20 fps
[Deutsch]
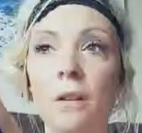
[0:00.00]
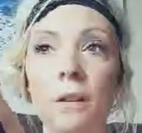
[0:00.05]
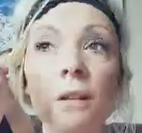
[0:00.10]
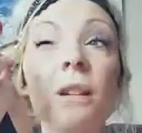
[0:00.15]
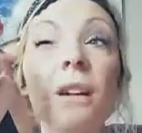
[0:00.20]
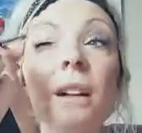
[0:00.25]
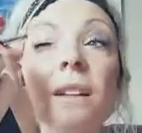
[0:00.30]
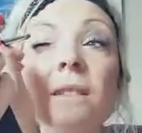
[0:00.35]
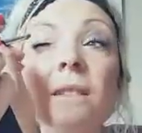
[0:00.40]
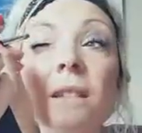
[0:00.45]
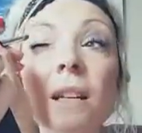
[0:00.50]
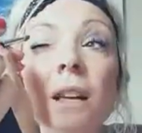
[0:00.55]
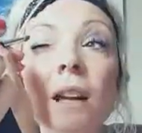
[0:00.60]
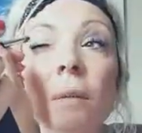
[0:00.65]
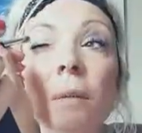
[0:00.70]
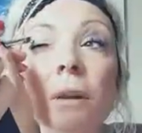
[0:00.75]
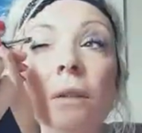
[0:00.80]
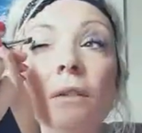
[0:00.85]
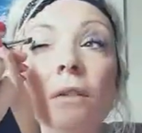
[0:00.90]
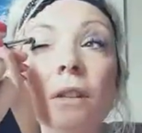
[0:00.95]
Ne? Also die
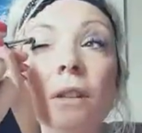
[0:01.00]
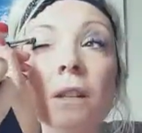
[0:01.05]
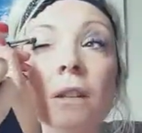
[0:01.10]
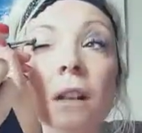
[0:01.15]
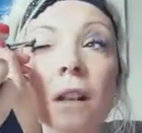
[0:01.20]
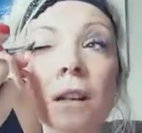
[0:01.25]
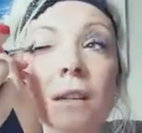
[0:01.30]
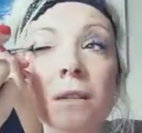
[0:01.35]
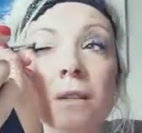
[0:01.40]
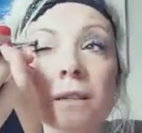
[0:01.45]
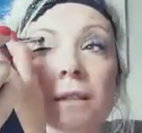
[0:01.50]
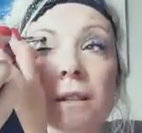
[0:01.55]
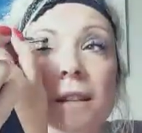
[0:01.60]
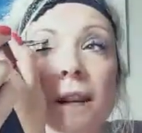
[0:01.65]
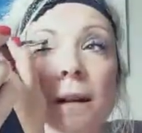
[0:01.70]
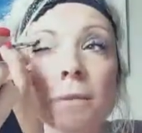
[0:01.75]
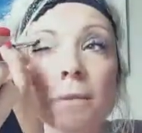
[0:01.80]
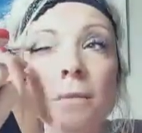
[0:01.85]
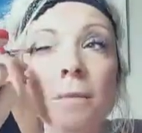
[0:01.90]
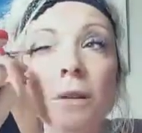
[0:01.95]
kann man wirklich alle
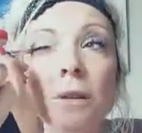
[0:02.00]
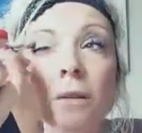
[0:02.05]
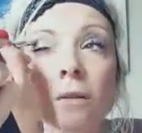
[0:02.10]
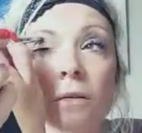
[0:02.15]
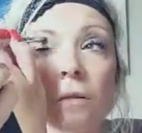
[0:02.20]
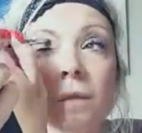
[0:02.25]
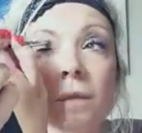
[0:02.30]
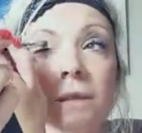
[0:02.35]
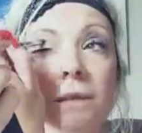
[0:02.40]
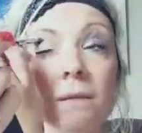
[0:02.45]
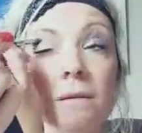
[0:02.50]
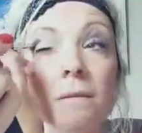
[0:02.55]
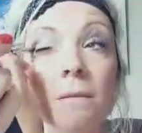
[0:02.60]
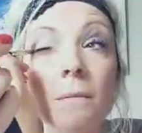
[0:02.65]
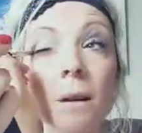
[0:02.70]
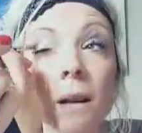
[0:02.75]
zusammen benutzen.